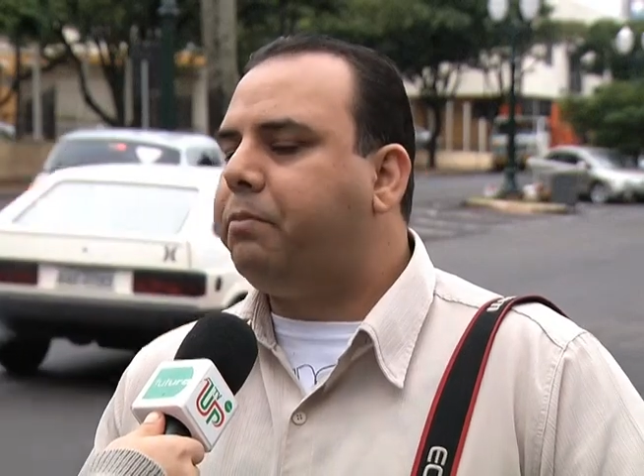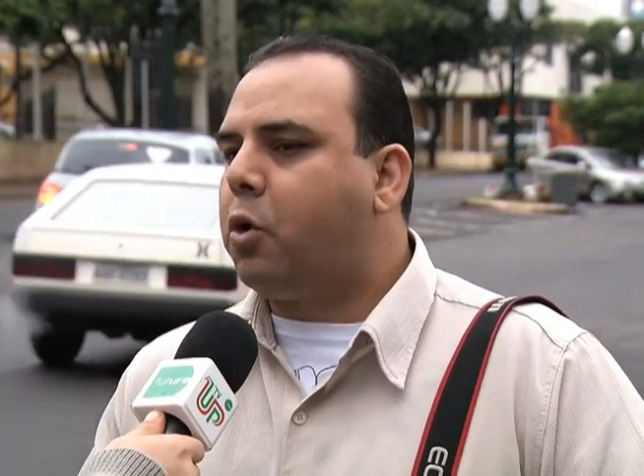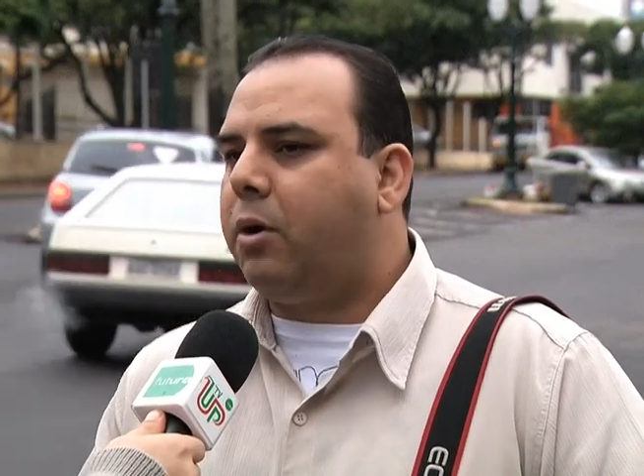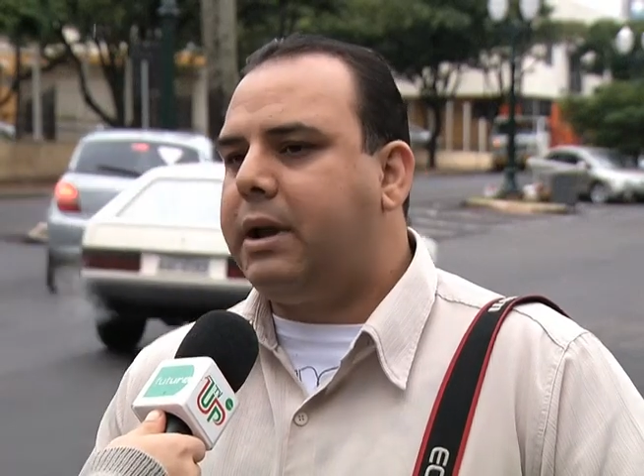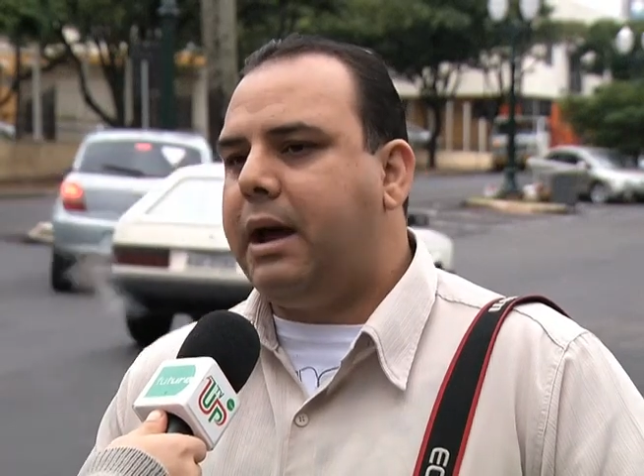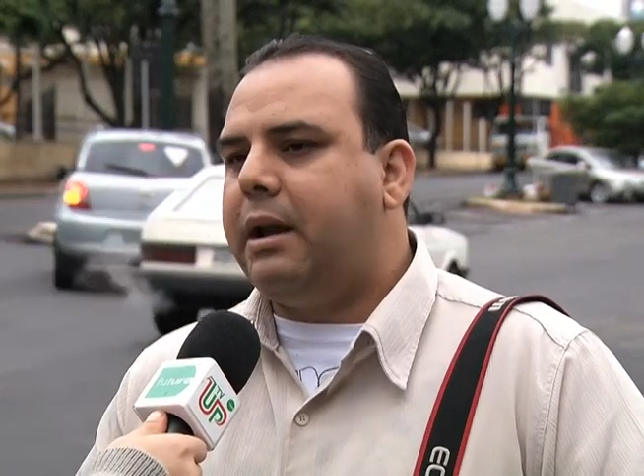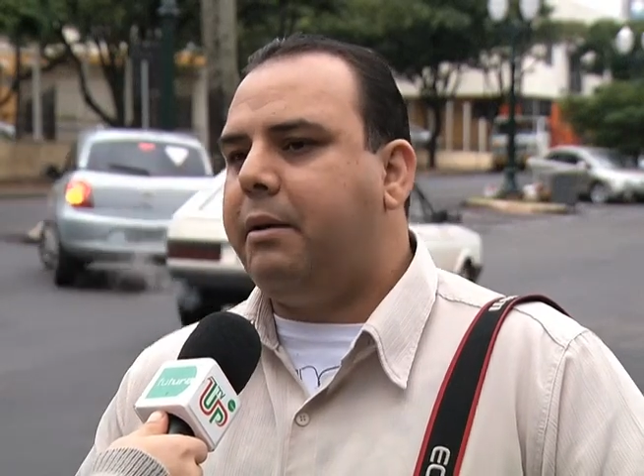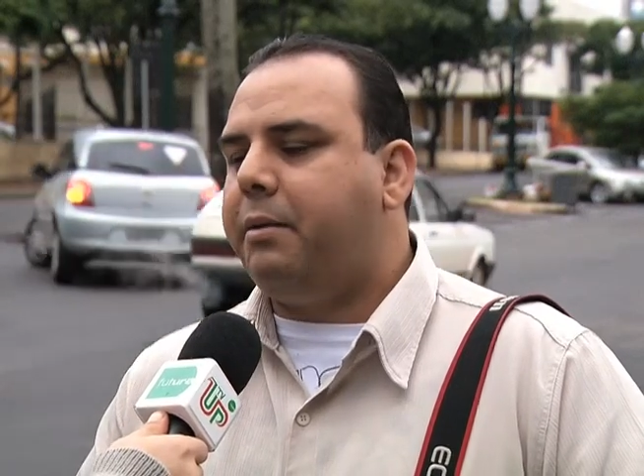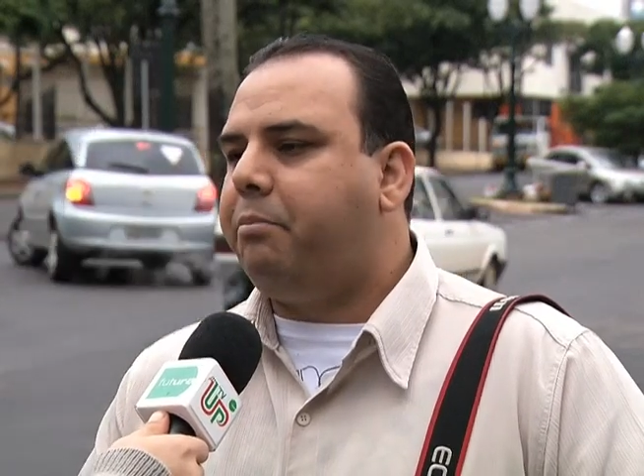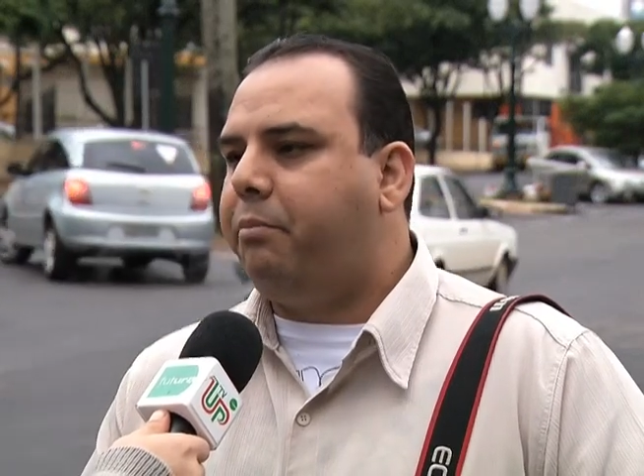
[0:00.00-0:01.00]
qualquer
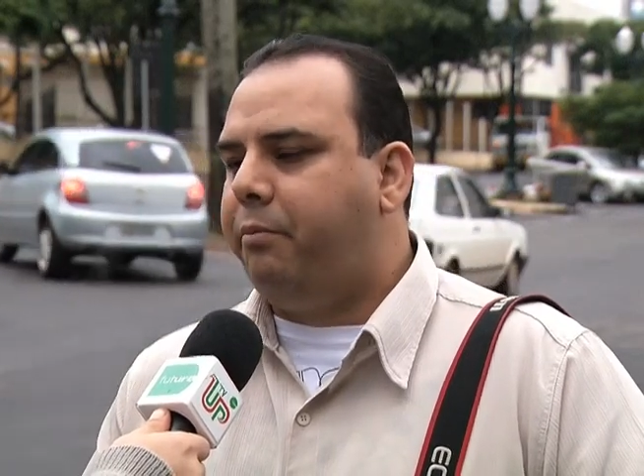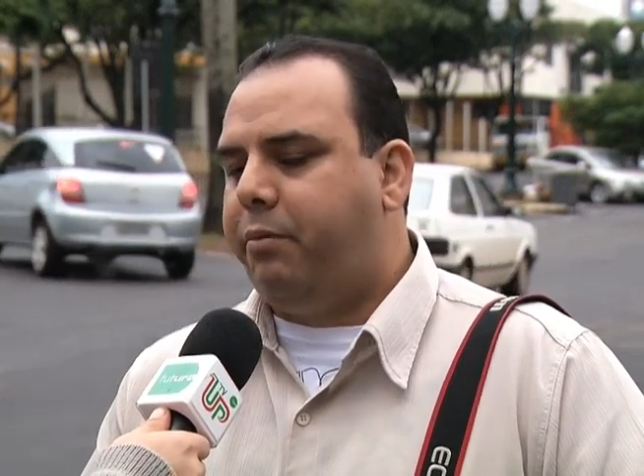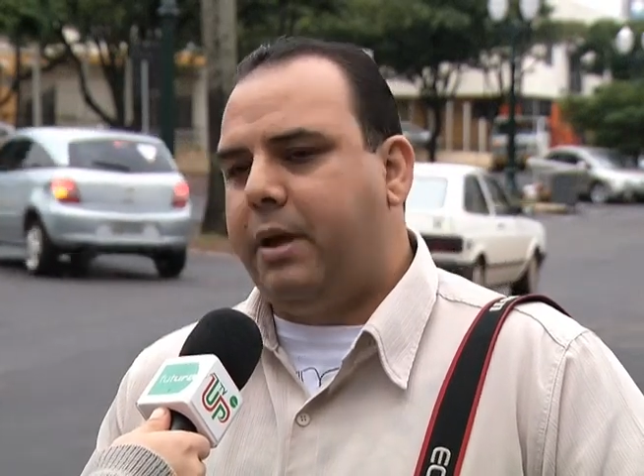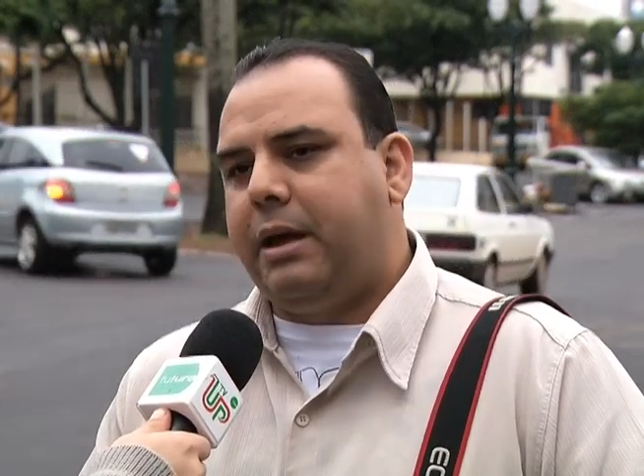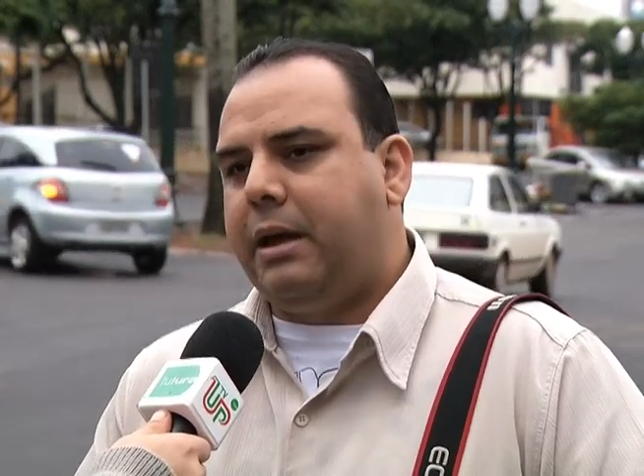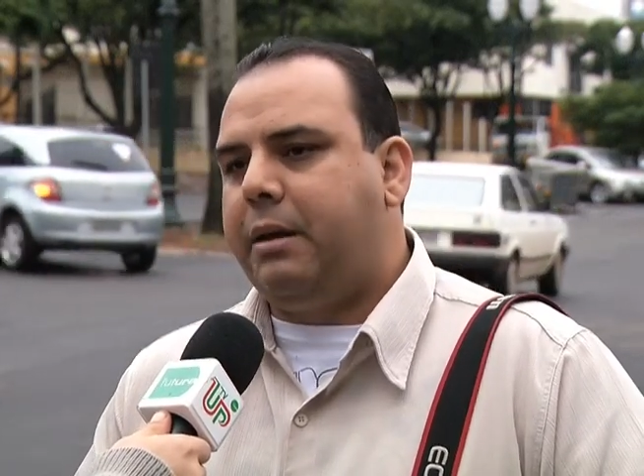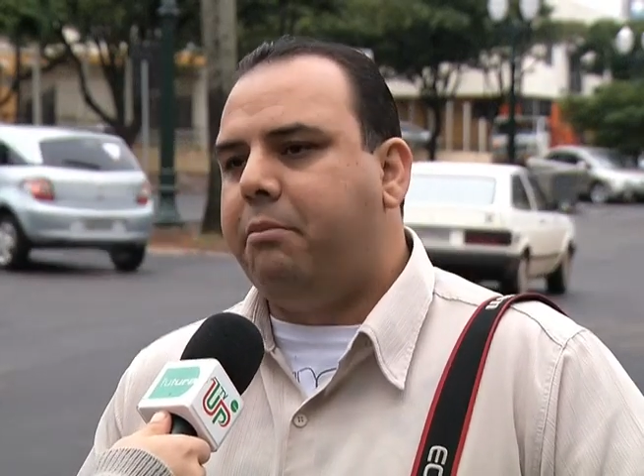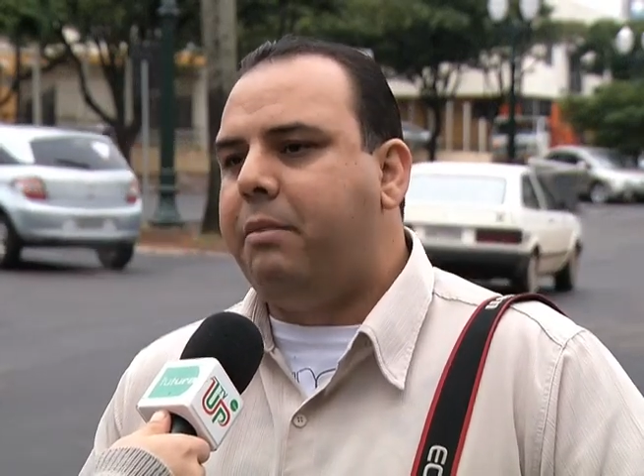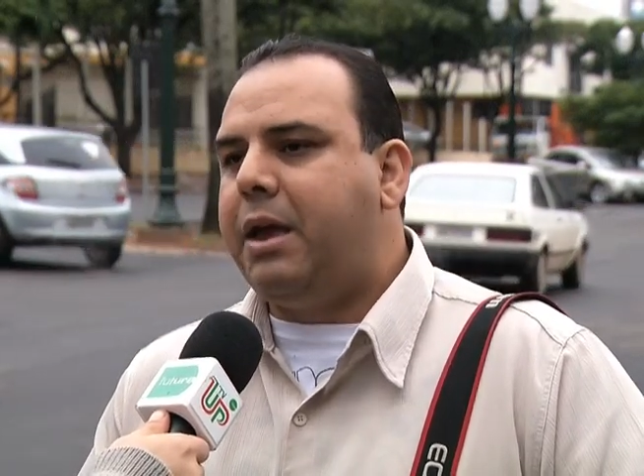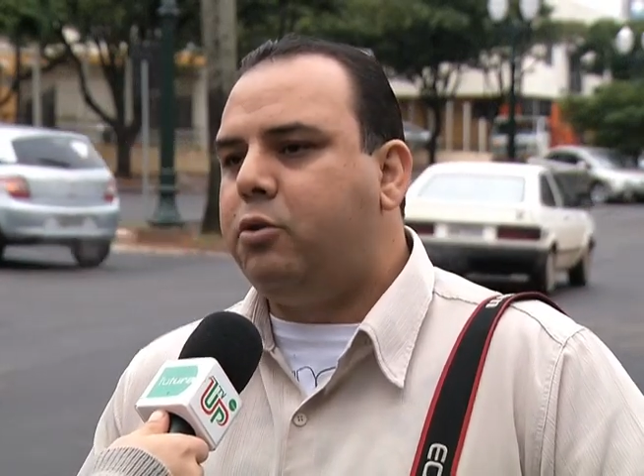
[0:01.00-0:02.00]
é, é
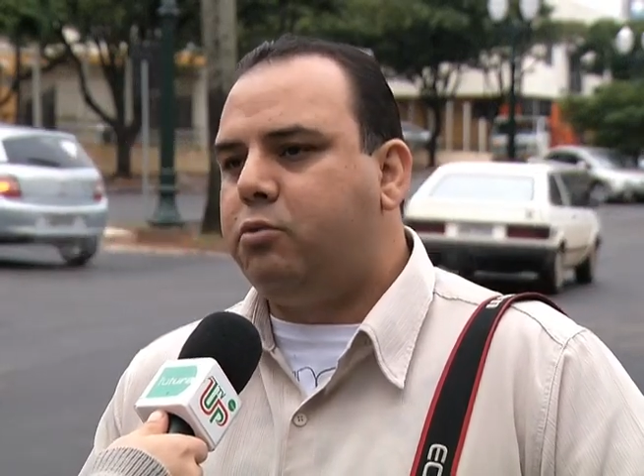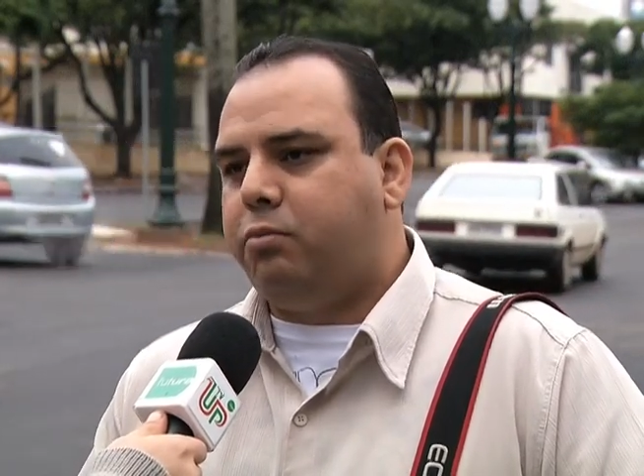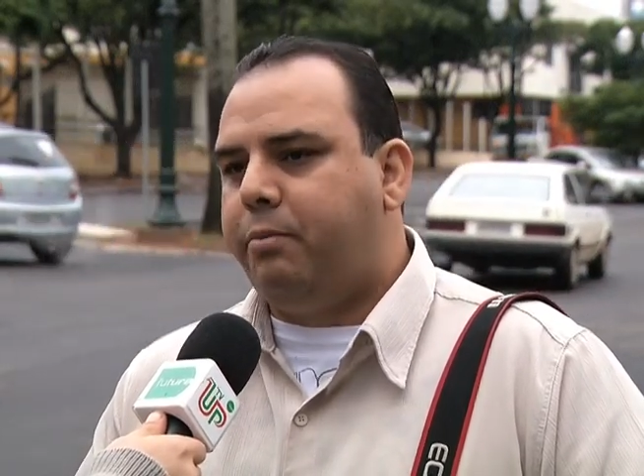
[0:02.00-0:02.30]
meio,